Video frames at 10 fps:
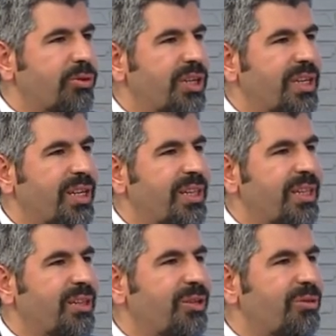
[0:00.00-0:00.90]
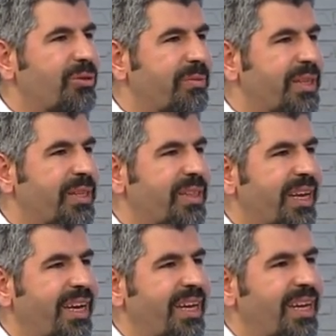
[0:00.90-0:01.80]
çekildiğinde tiroid
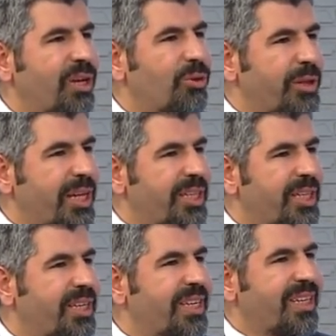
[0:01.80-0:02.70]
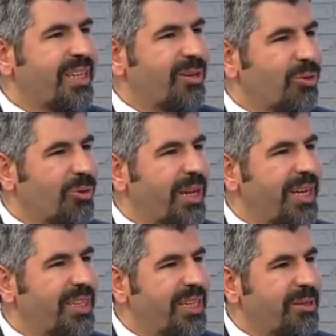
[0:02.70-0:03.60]
bezinde düzensizlik ya da
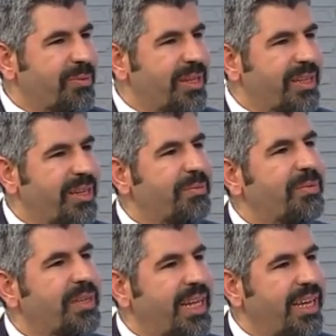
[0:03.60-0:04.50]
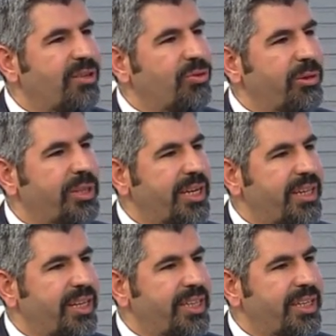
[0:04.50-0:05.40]
nodüller tespit edilip gelen çok
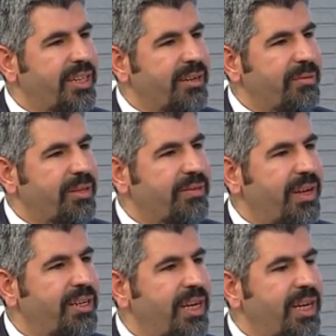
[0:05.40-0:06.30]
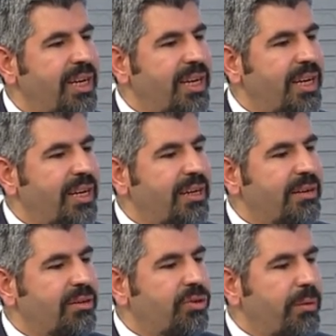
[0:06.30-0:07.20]
sayıda hastalarımız hı hı. var. Ee,
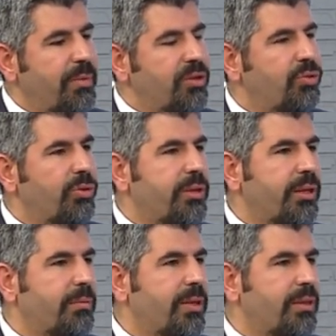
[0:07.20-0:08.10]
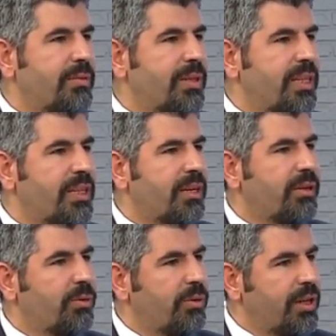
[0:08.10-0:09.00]
ama çoğu zaman tabii tetkik
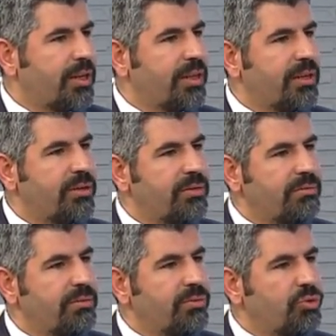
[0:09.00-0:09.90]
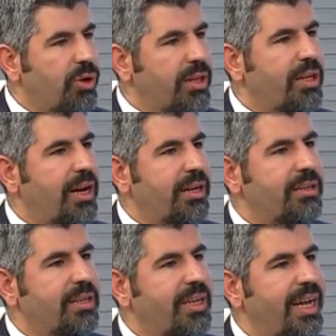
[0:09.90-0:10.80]
olanakları çoğaldı
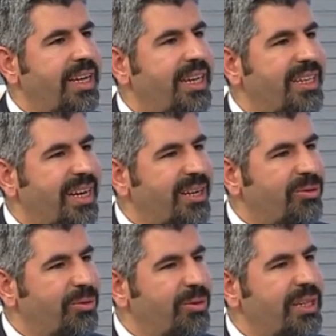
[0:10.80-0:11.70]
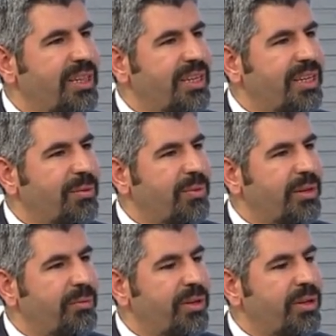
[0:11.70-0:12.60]
artık. Her yerde her türlü tetkik
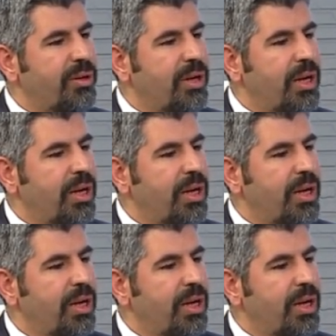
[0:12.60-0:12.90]
yapılabiliyor.